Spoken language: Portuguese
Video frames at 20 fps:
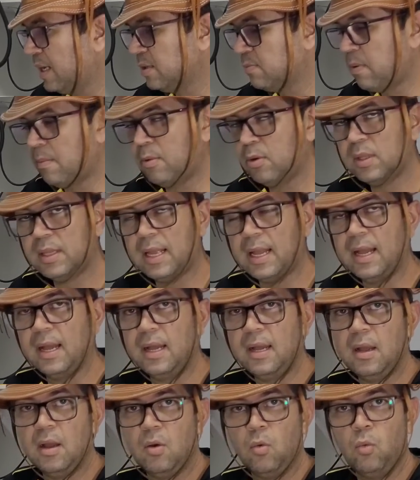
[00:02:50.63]
reais para
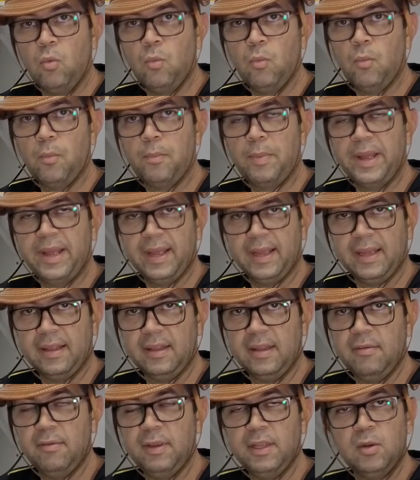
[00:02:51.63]
montar um
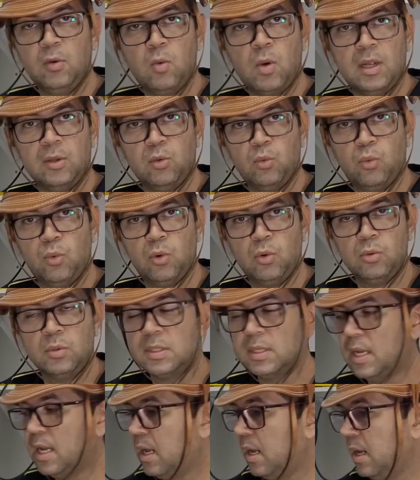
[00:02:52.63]
pack de 24
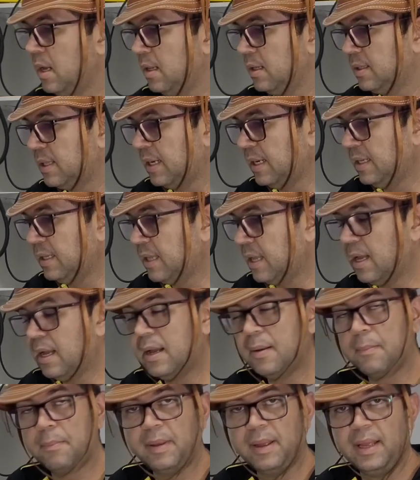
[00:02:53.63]
volts, 30
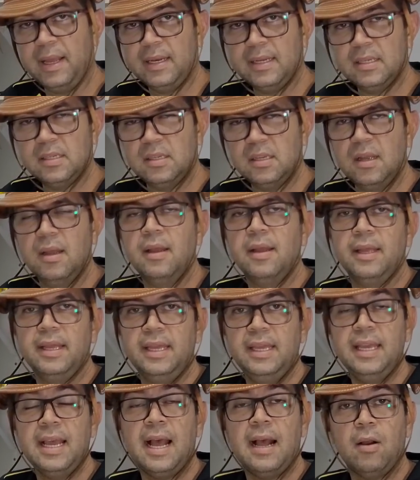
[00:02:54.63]
amperes,
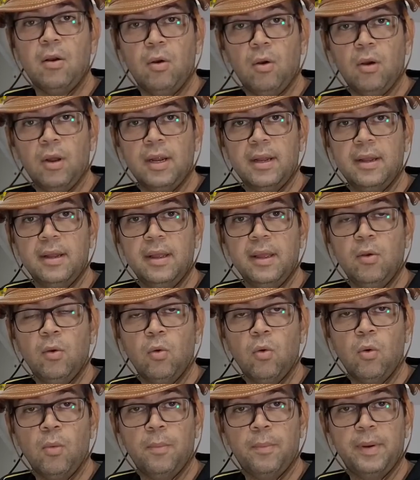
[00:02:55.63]
e agora
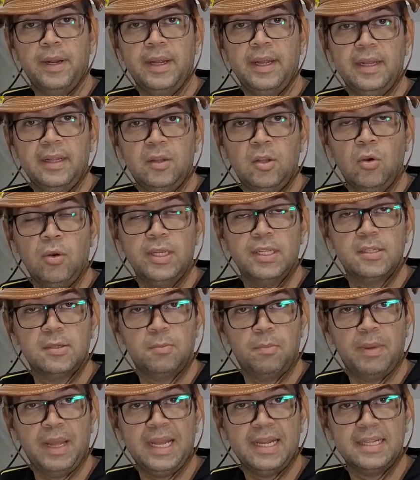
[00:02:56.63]
eu comprei
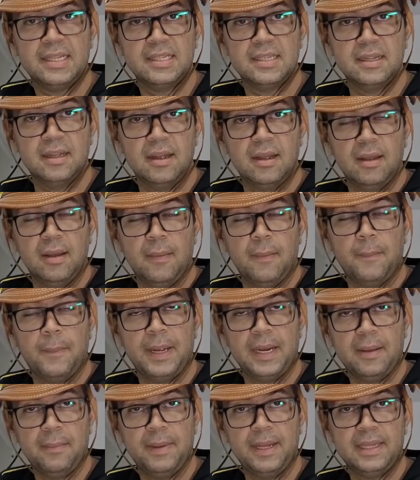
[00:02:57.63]
dois packs
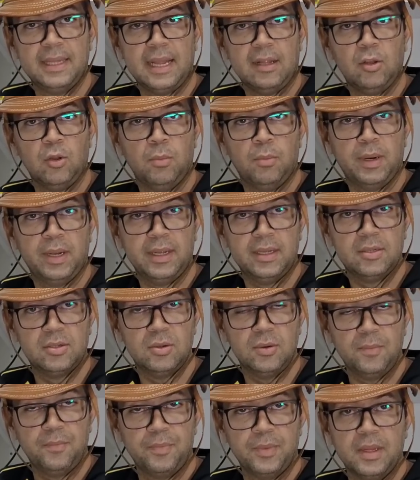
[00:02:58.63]
pela metade do
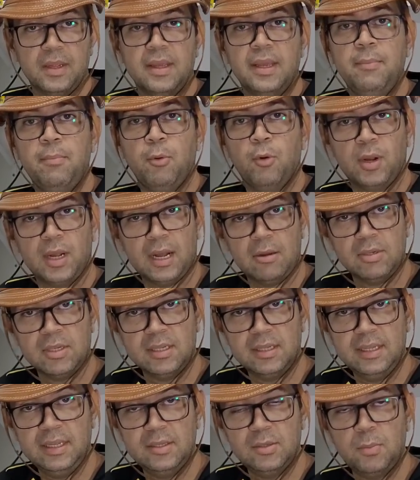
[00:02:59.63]
preço e por
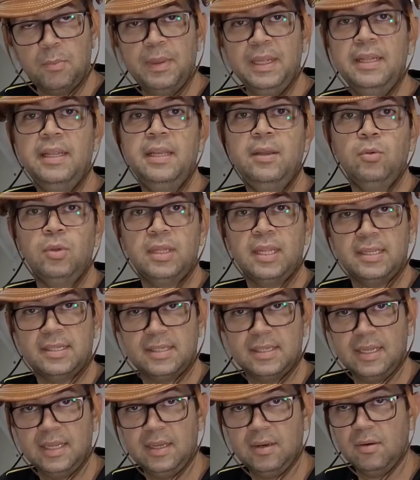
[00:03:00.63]
causa disso pedi o
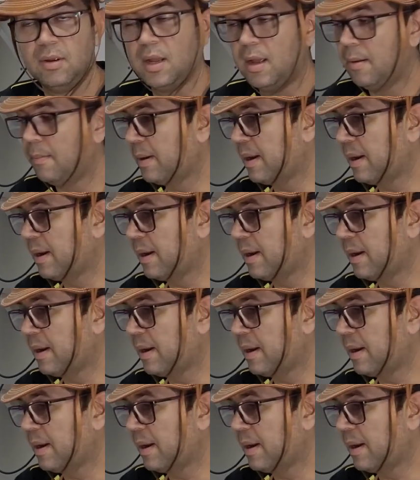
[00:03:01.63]
terceiro